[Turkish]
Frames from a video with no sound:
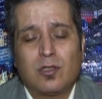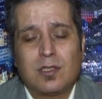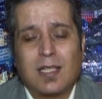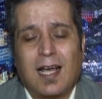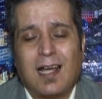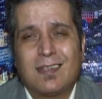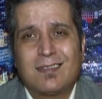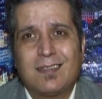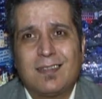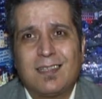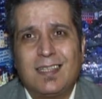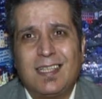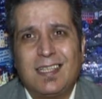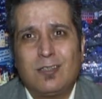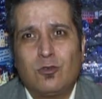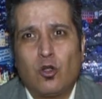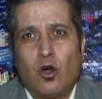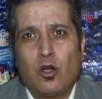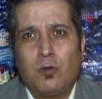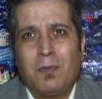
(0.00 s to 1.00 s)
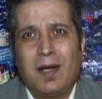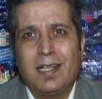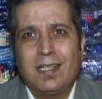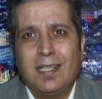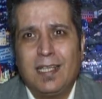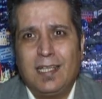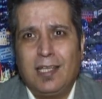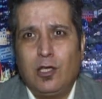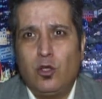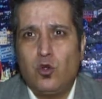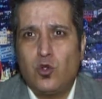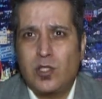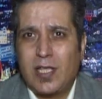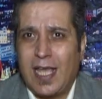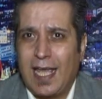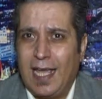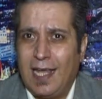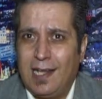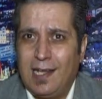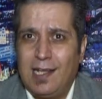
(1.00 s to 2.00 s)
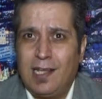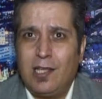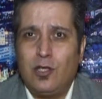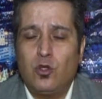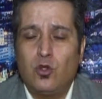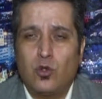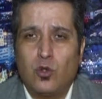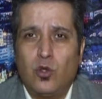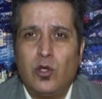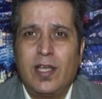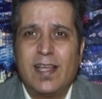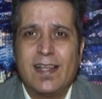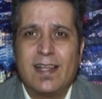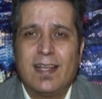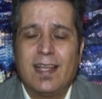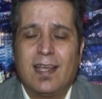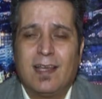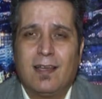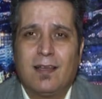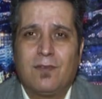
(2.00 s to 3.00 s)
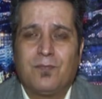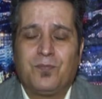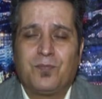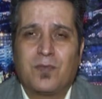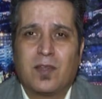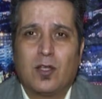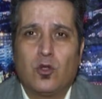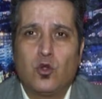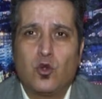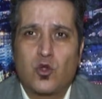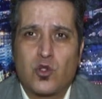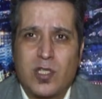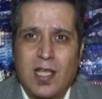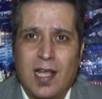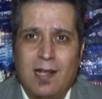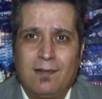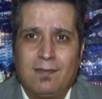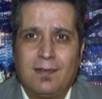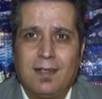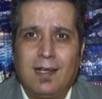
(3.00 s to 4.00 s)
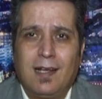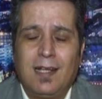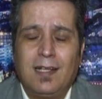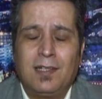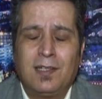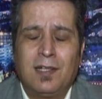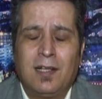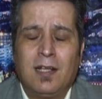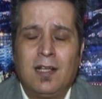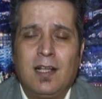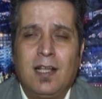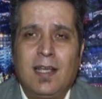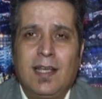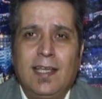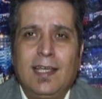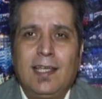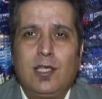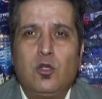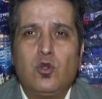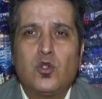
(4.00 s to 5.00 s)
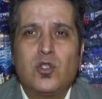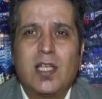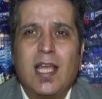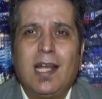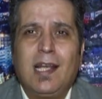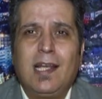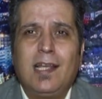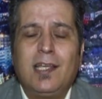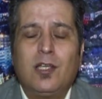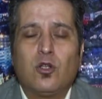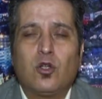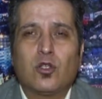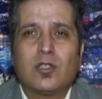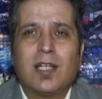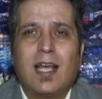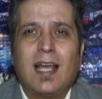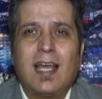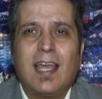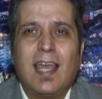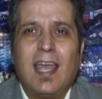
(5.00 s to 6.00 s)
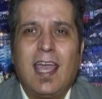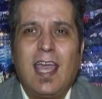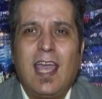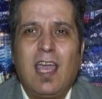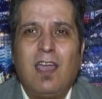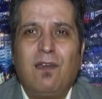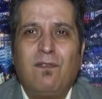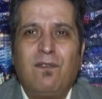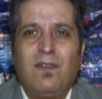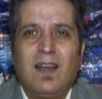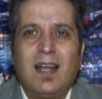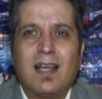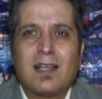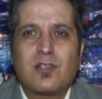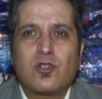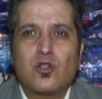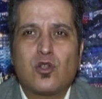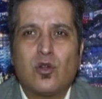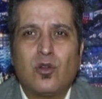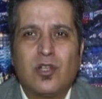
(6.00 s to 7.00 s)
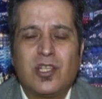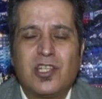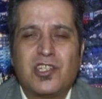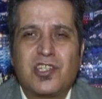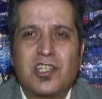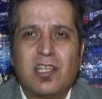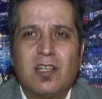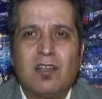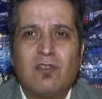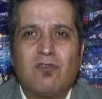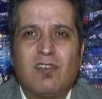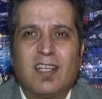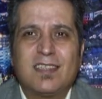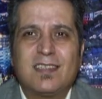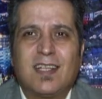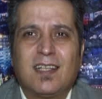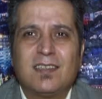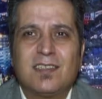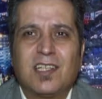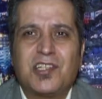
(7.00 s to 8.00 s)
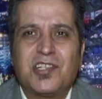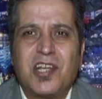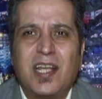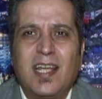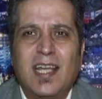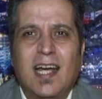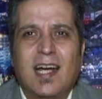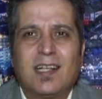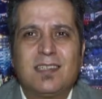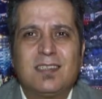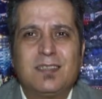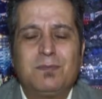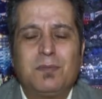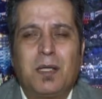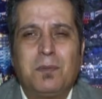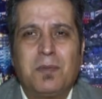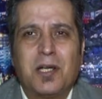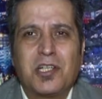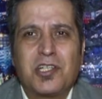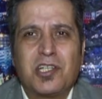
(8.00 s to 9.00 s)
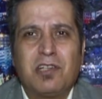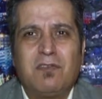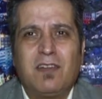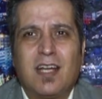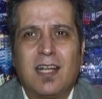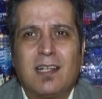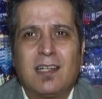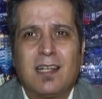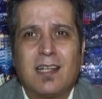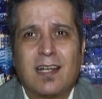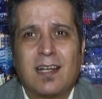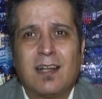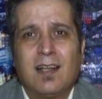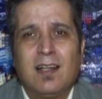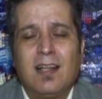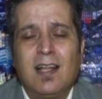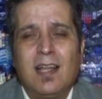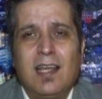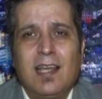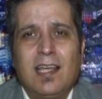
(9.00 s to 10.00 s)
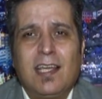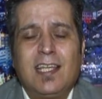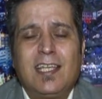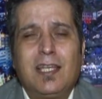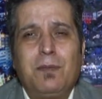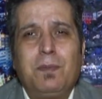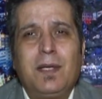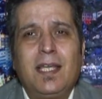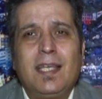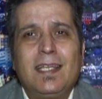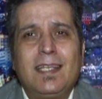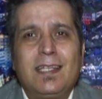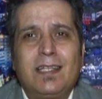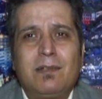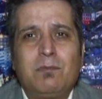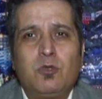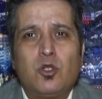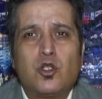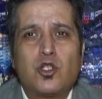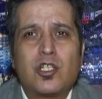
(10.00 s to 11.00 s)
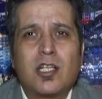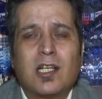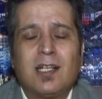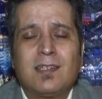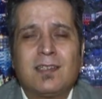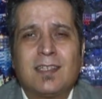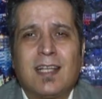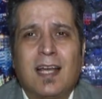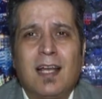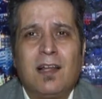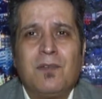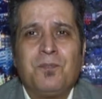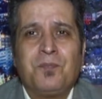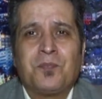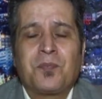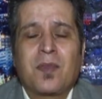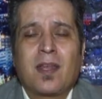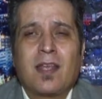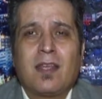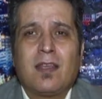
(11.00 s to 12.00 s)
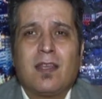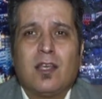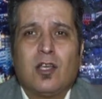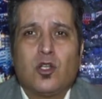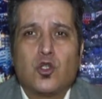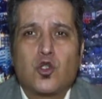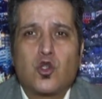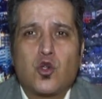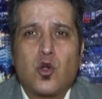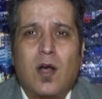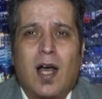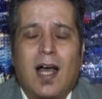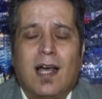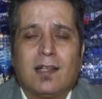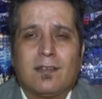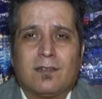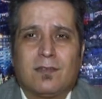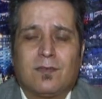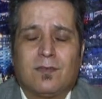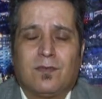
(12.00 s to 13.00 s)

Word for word: dağıtıldı. Normalde 250 euro yedi yükselttiler. 250 euro da enflasyon için vatandaşa yardım amaçlı verdiler. 2023 yılında şu an